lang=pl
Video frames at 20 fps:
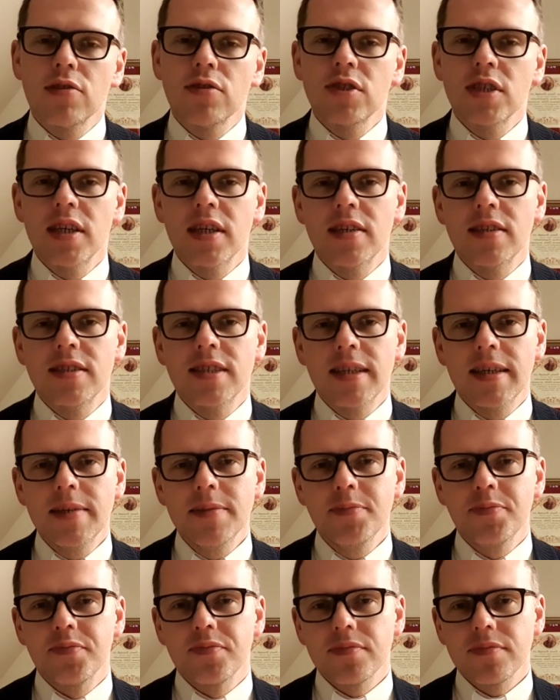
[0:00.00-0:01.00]
Serca,
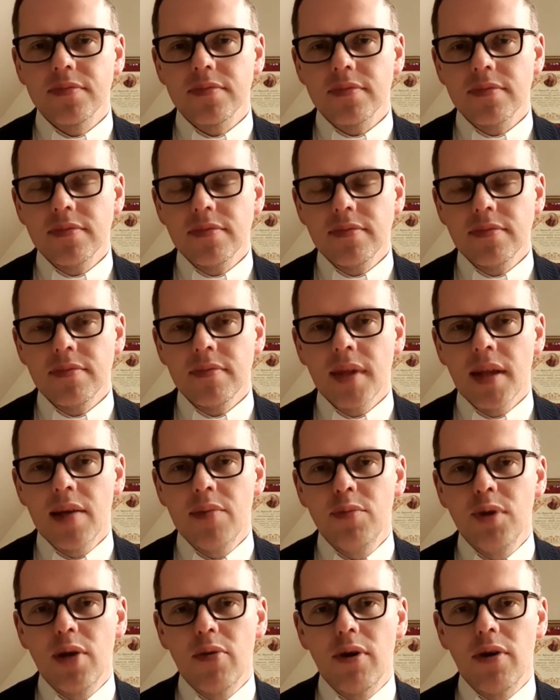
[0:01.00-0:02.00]

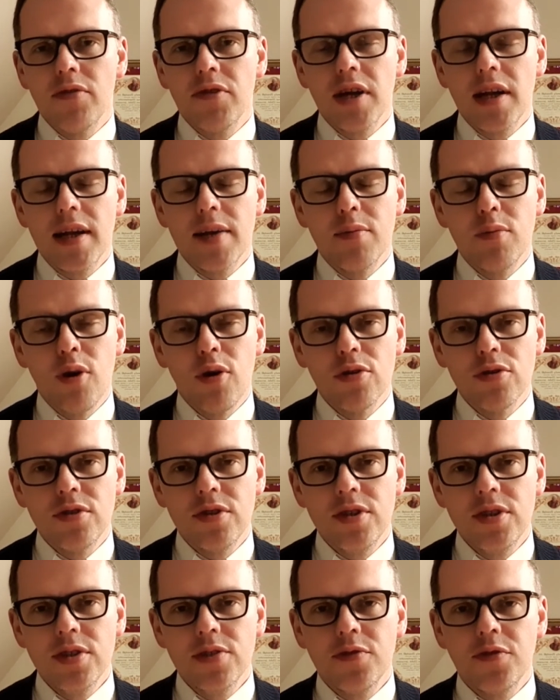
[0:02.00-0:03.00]
miała wiele
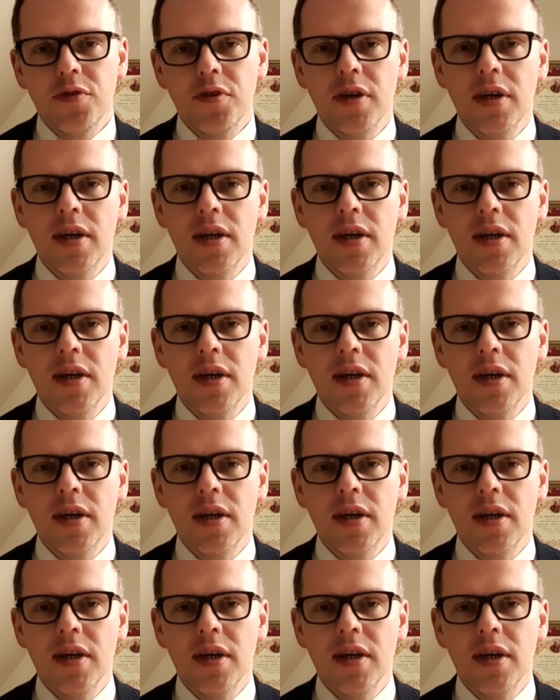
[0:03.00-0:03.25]
modlitw